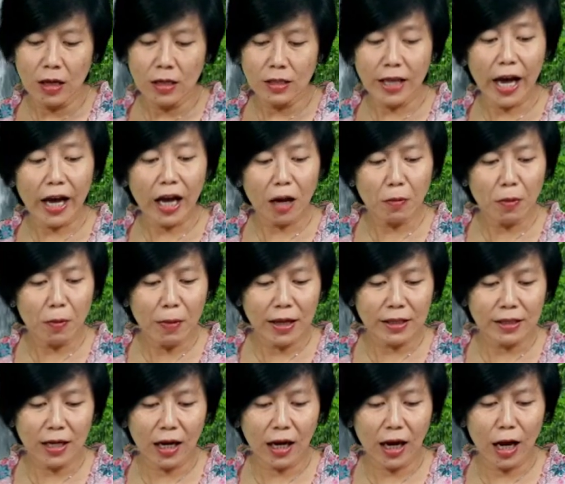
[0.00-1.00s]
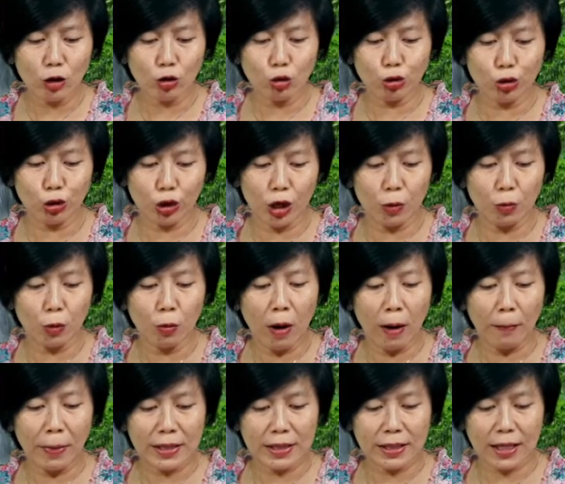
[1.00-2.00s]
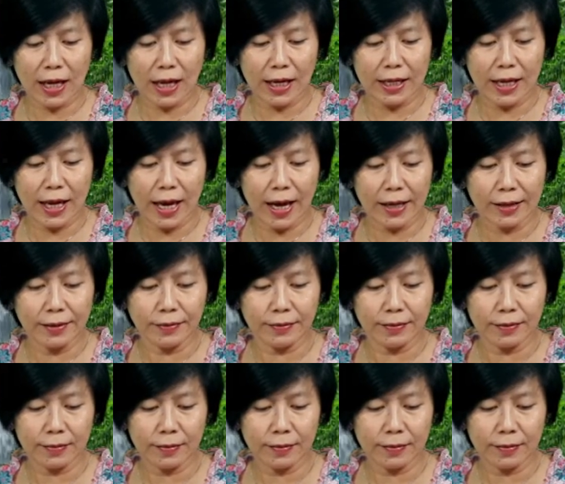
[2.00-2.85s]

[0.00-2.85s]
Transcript: Saya akan membacakan untuk ibu bapak sekalian.